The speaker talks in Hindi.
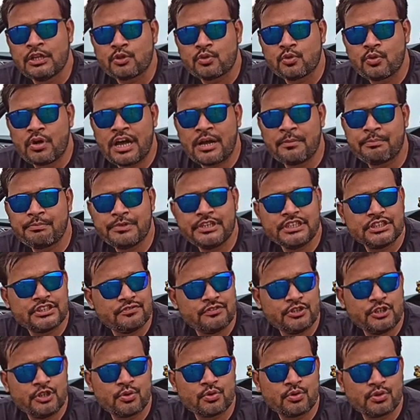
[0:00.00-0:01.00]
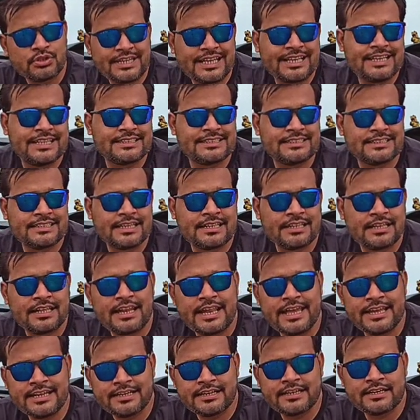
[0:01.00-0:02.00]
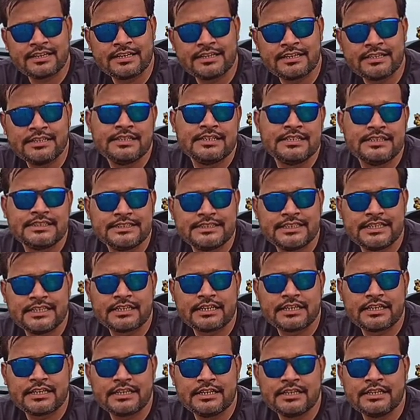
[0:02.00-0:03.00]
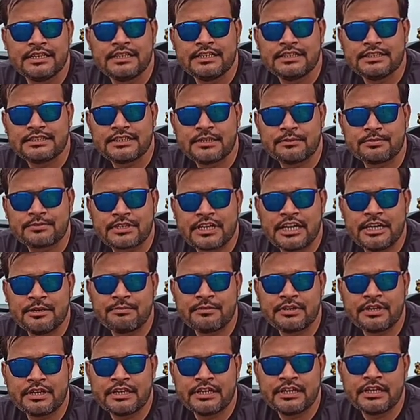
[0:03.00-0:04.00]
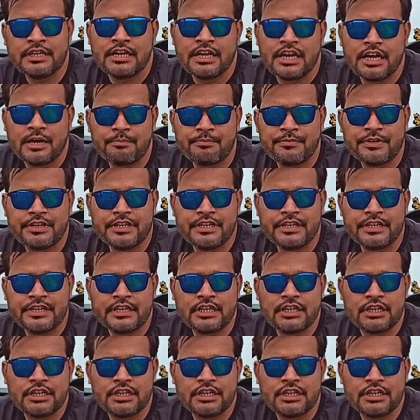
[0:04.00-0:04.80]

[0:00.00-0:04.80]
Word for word: तो आप इस वीडियो को ज़्यादा से ज़्यादा लाइक करें शेयर करें सब्सक्राइब करें अपने